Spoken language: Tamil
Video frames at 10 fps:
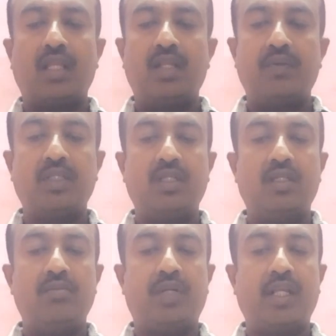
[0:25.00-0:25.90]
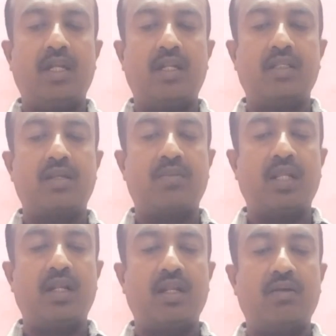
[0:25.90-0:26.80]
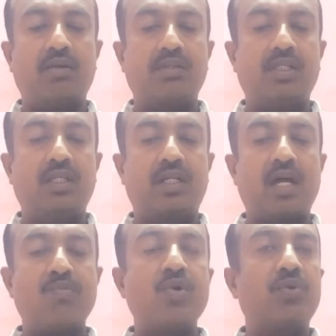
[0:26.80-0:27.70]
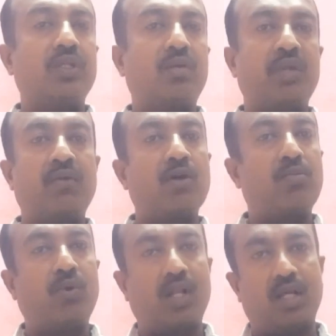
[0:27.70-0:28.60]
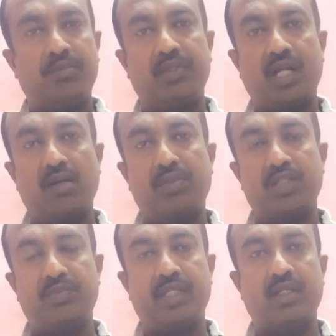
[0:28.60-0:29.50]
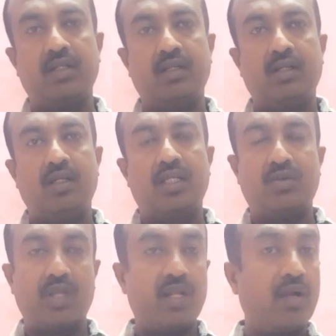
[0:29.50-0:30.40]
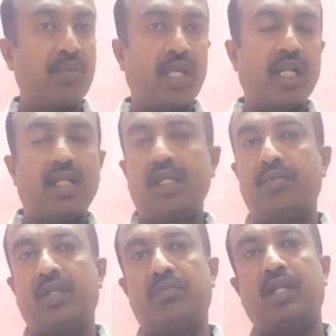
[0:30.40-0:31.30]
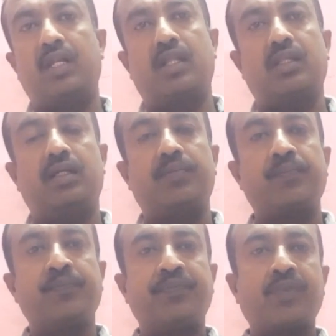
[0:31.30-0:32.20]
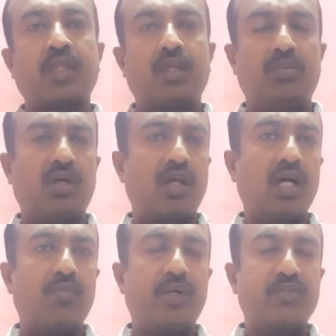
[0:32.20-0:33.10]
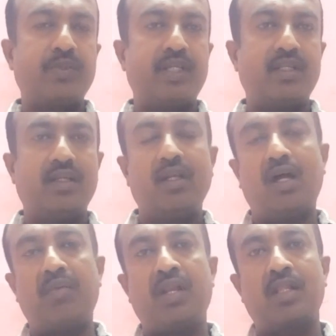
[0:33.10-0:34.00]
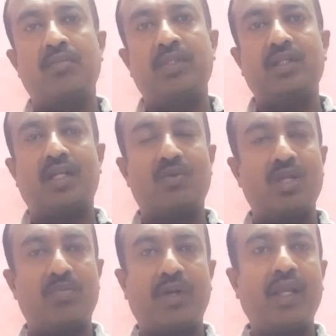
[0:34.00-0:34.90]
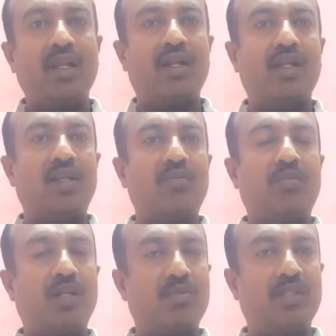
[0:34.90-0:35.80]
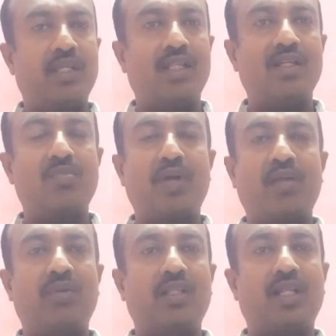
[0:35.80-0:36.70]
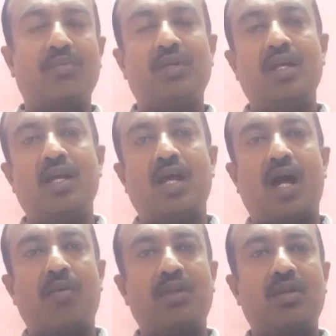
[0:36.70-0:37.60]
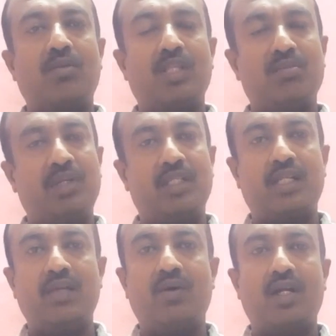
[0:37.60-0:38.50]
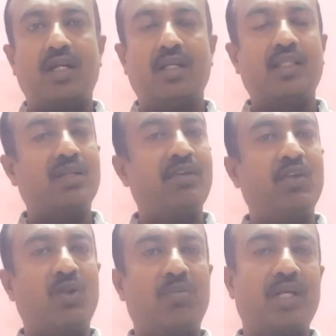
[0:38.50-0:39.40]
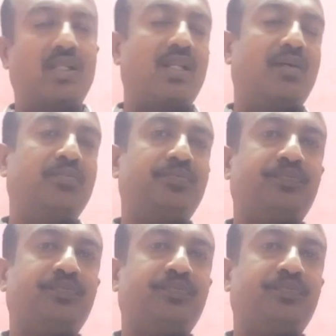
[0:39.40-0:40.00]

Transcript: அதில் வந்து மணிகண்டன் திரு மணிகண்டன் அவர்கள் வந்து கரும்புக்கு வந்து நம்ம எவ்வளோ போடலாம் ராக் பாஸ்பேட் இதனுடைய நன்மைகள் என்ன அப்படின்ற மாதிரி கேட்டிருந்தாங்க இப்போ ராக் பாஸ்பேட் அப்படின்றத பற்றி அதனுடைய பயன்கள் மற்றும் இது எது எதுக்கு பயன்படுத்தலாம் அப்படின்றத பற்றி மிக தெளிவாக இந்த வீடியோவில் பார்த்துக்கலாம்